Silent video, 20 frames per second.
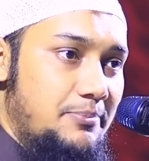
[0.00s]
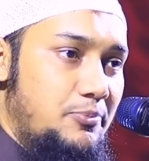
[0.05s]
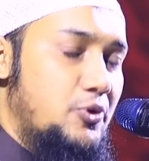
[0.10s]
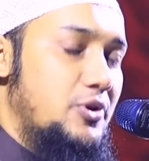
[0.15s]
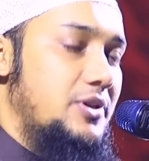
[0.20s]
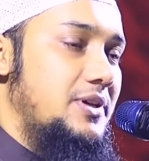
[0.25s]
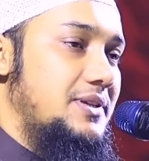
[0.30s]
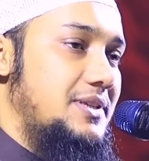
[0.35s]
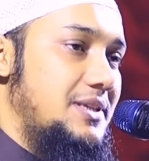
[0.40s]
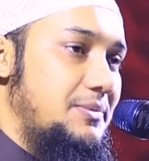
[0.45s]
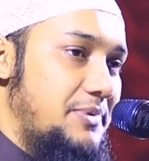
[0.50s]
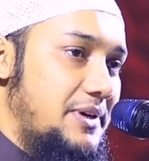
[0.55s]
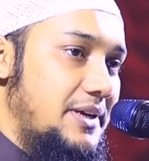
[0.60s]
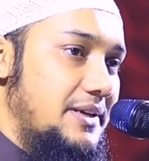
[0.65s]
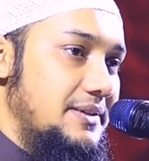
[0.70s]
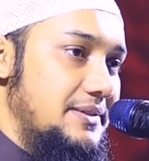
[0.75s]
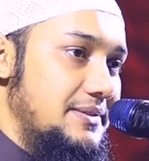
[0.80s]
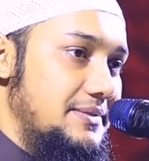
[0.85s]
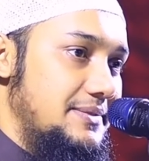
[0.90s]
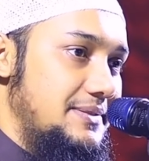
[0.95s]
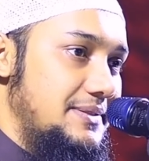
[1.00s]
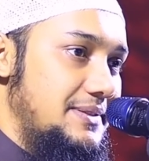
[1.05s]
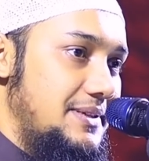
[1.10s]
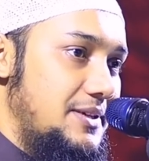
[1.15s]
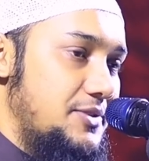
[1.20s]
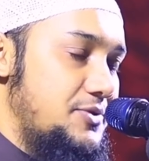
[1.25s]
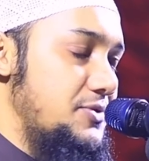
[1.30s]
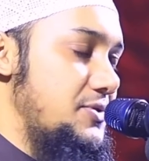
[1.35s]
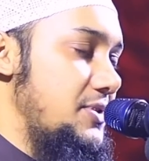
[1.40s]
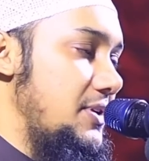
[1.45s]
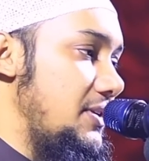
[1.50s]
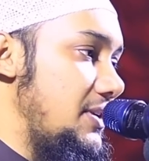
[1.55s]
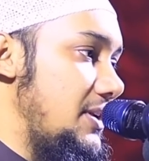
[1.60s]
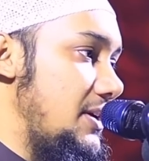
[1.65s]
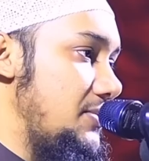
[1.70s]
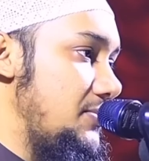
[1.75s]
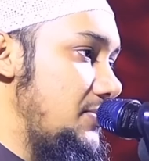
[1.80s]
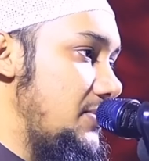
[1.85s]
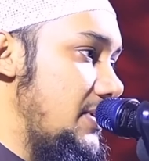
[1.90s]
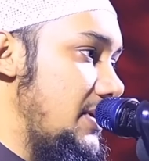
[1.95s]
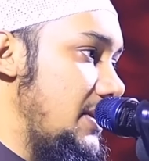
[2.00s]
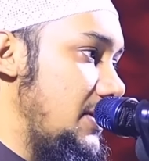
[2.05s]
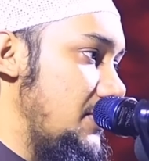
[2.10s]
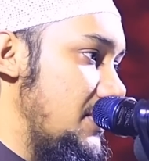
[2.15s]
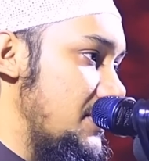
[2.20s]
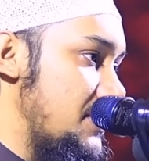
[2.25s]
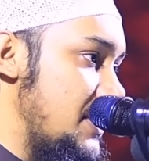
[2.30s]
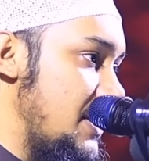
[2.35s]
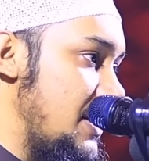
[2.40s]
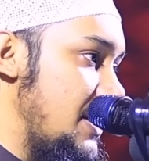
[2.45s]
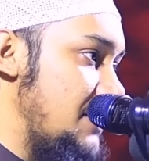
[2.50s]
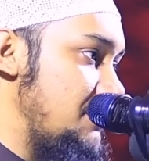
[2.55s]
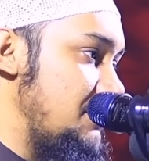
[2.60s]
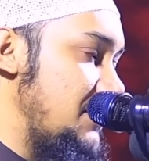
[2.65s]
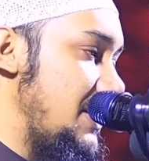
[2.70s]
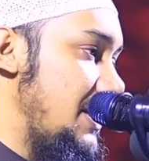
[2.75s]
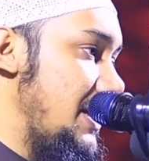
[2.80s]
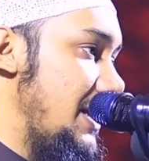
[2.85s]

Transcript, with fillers: পড়ে দেখতে পারেন রসুল সাল্লাহ আলী হাসাল্লাম